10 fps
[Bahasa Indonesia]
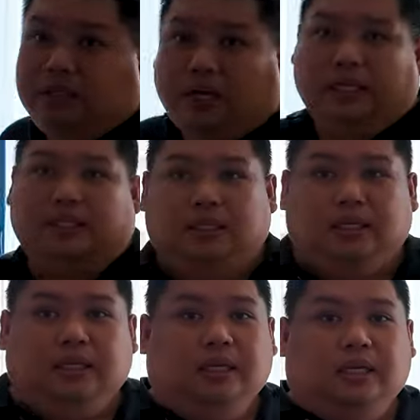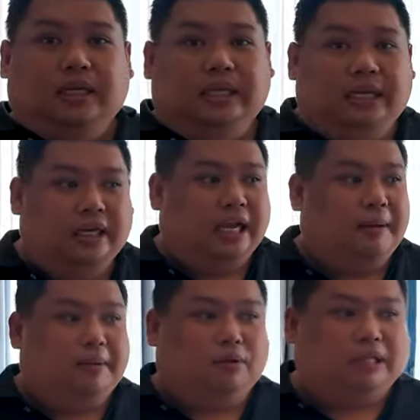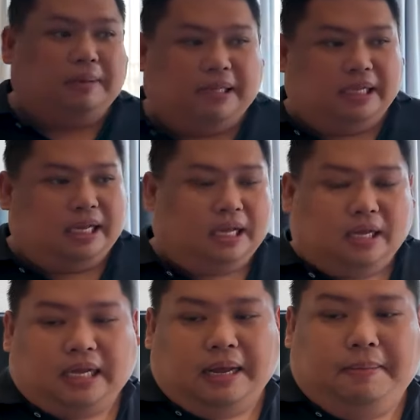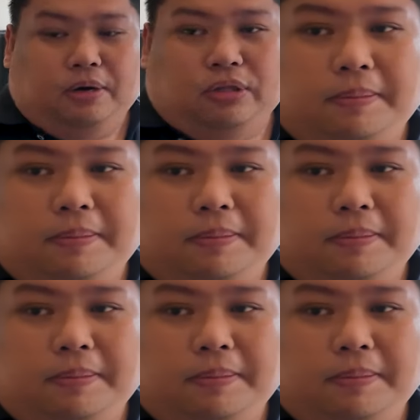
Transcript: masuk guys. Ini dia kamar utamanya. Kamar